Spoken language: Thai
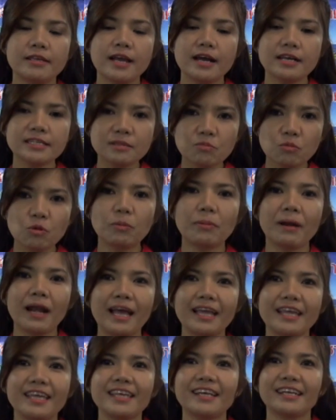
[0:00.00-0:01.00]
ยาสมุนไพ
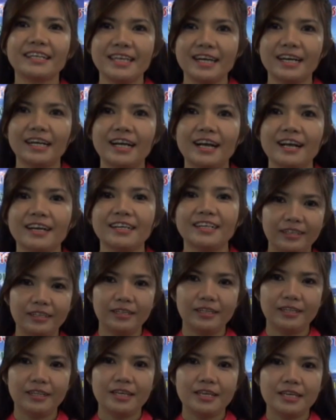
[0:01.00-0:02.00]
รอย่างเดี้ยค่ะ
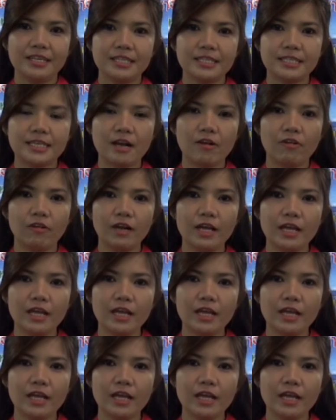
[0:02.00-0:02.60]
เจ้า